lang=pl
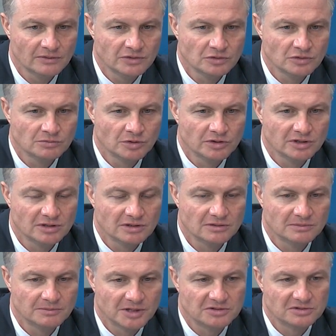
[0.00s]
wśród moich
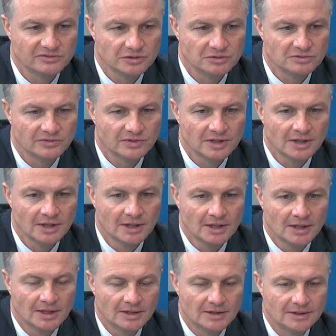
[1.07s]
y, pracowników,
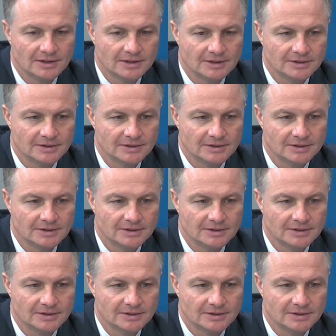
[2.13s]
e,